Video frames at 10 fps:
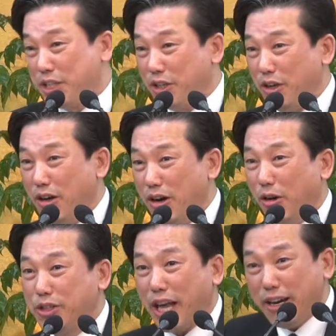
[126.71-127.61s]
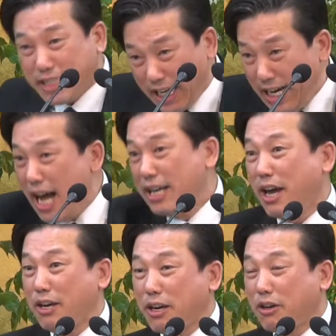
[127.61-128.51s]
지금 어떻게 그게 살아나
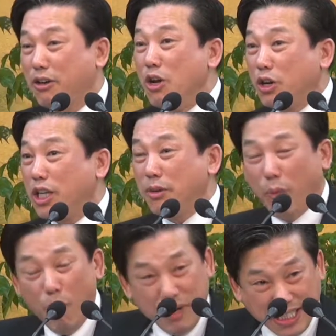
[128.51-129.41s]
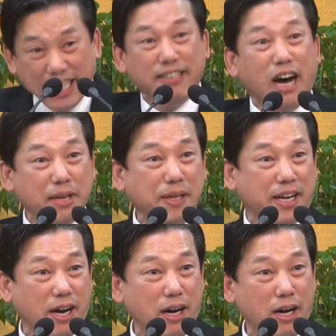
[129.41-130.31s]
이게. 그렇게 지금 못 믿는다는 거
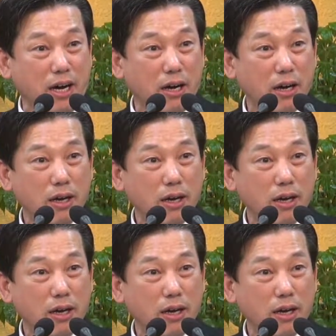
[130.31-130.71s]
아닙니까?